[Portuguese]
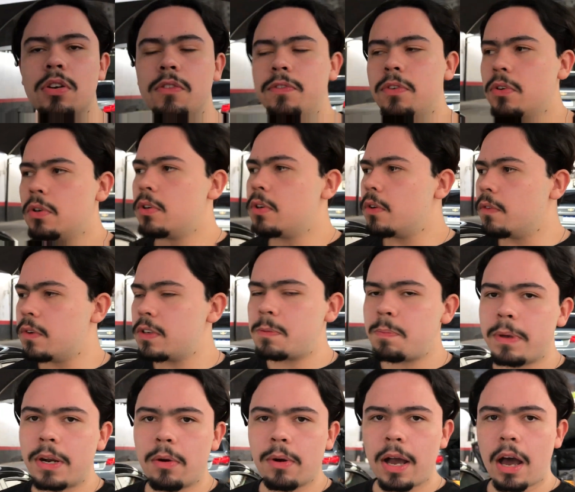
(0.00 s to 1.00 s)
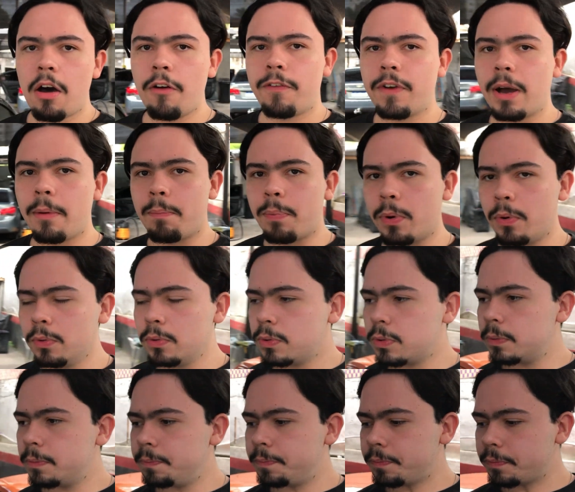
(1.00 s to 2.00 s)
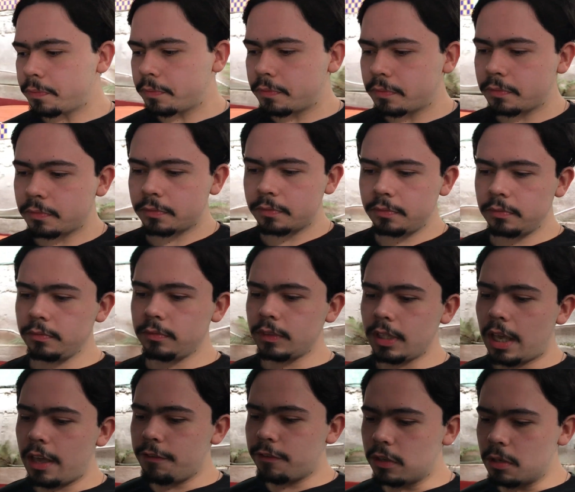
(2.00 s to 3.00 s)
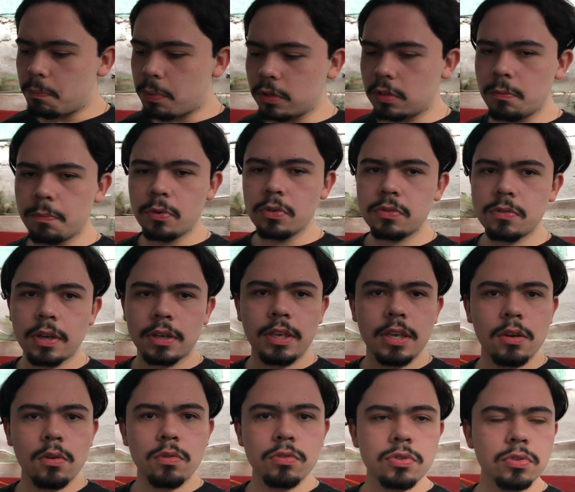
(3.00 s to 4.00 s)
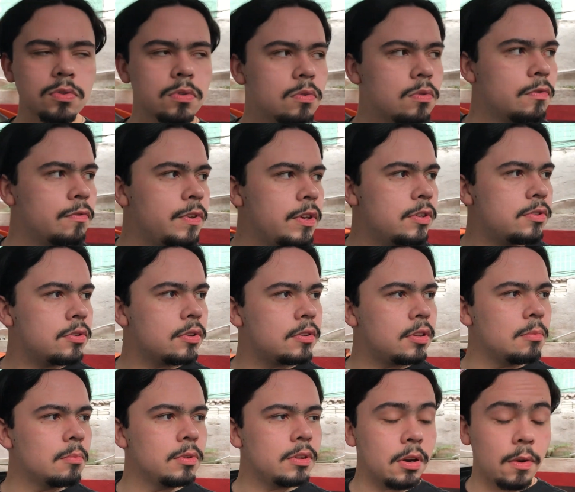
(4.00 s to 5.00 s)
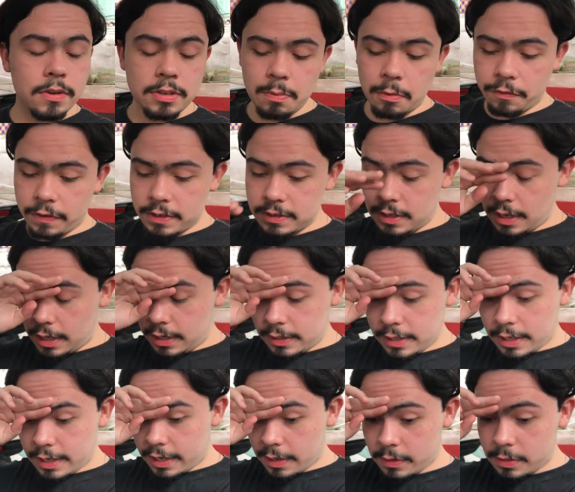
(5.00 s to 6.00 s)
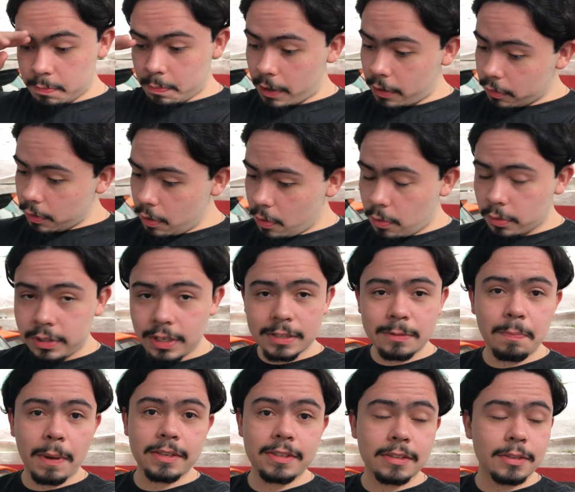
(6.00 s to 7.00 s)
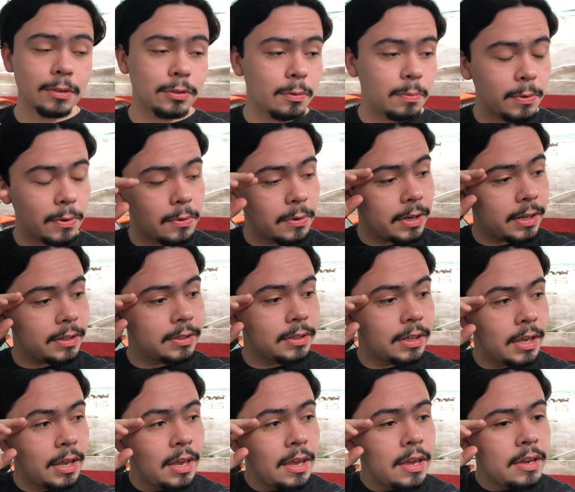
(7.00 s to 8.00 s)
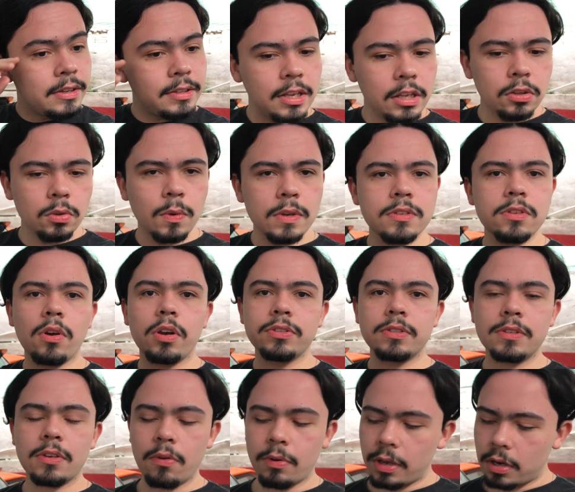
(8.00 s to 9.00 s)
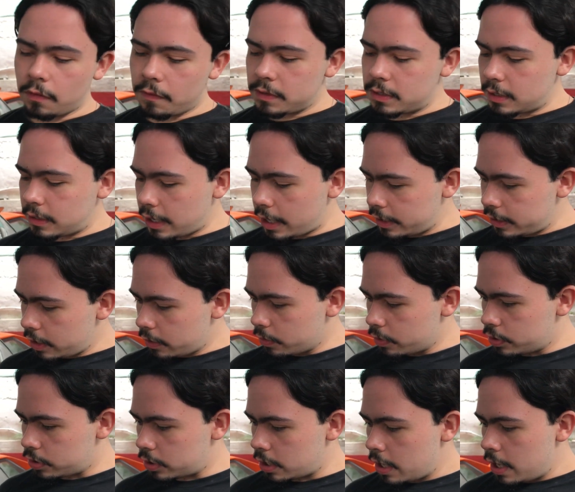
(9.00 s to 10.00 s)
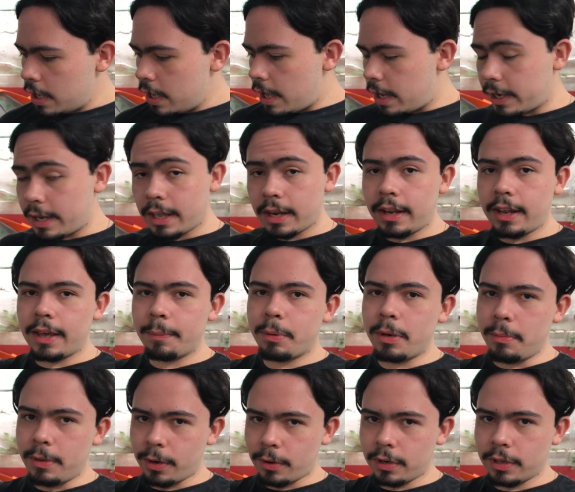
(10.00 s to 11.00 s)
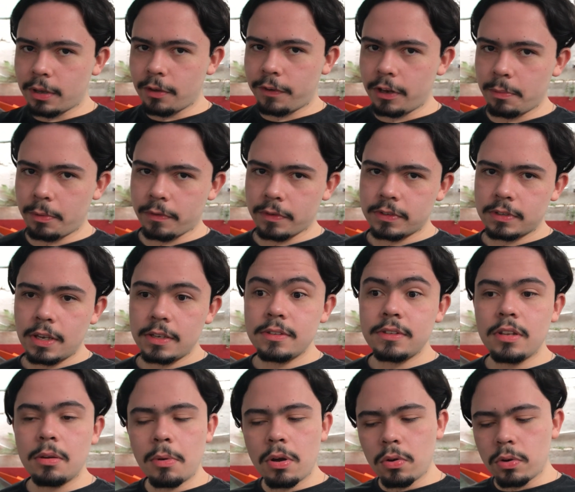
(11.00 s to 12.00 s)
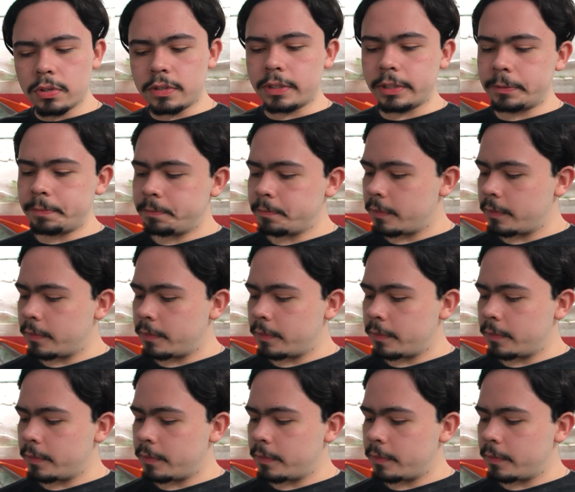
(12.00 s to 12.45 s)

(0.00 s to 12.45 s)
Eu vou, vou esperar o carro ficar pronto. Aí ficando pronto, eu busco aqui e continuo com o vídeo, que eu tenho muita coisa pra fazer ainda, cara. Eu espero que eu encontre as peças que eu tô procurando. Que tem duas lojas que eu quero visitar ainda hoje. Aquela lá, a primeirona que eu falei pra vocês, e tem uma outra.